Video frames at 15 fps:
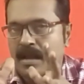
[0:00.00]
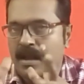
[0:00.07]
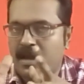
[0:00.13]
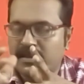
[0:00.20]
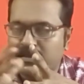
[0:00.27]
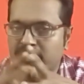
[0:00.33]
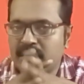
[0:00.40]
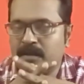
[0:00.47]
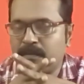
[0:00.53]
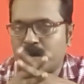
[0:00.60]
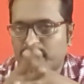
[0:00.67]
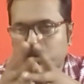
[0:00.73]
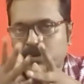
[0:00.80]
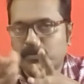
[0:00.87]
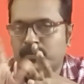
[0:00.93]
அதைத்தான் நான்
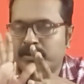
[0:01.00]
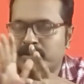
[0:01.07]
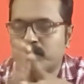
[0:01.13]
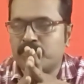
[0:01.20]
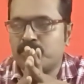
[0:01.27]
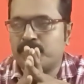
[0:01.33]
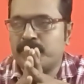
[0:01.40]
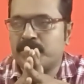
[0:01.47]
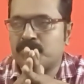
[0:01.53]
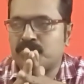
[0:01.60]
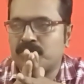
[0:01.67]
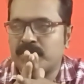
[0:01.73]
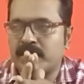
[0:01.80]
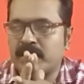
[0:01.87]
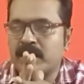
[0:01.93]
மறுபடியும் மீண்டும் ஒரு முறை
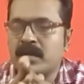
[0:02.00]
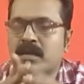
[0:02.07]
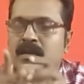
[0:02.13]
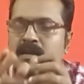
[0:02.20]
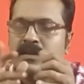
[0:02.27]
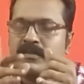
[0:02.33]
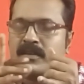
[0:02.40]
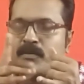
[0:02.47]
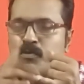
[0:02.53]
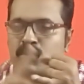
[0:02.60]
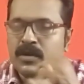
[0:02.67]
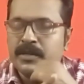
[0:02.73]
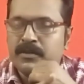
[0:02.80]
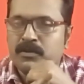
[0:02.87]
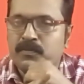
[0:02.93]
சொல்கிறேன் சமூக
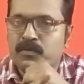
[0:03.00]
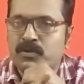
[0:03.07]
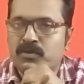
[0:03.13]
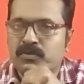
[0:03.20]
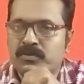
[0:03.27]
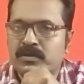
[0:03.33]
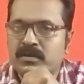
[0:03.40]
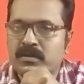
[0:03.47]
அறிவியல் புக்கு வந்து